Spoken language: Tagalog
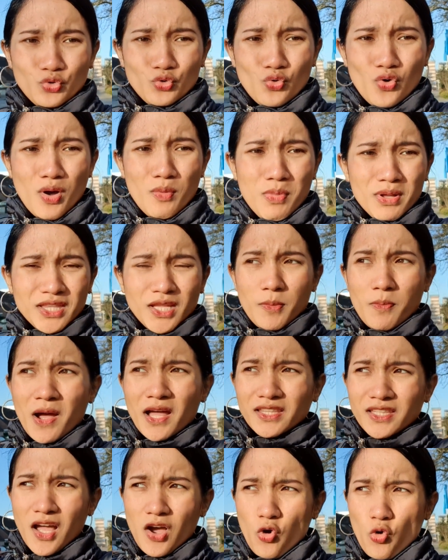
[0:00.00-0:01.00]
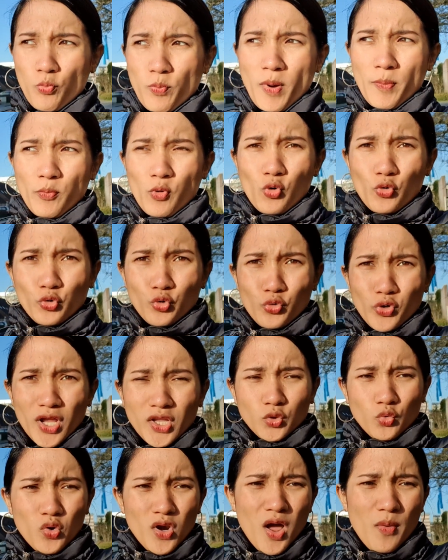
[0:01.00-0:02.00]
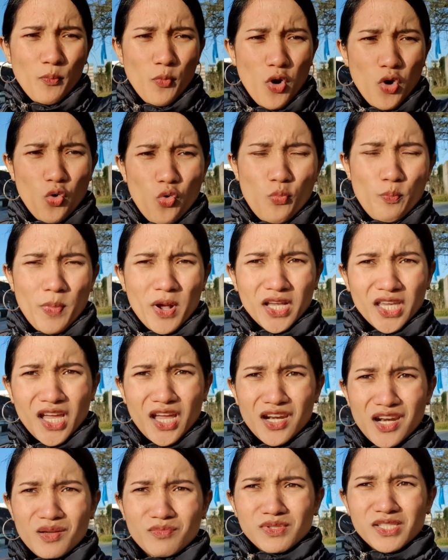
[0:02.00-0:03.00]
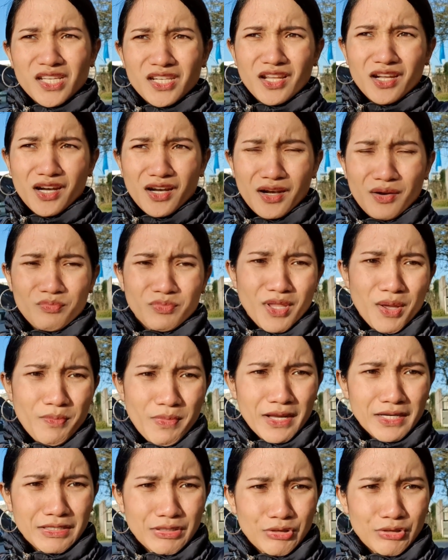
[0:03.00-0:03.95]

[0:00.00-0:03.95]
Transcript: ang bata-bata ako pa po noon at wala po akong pakialam sa nararamdaman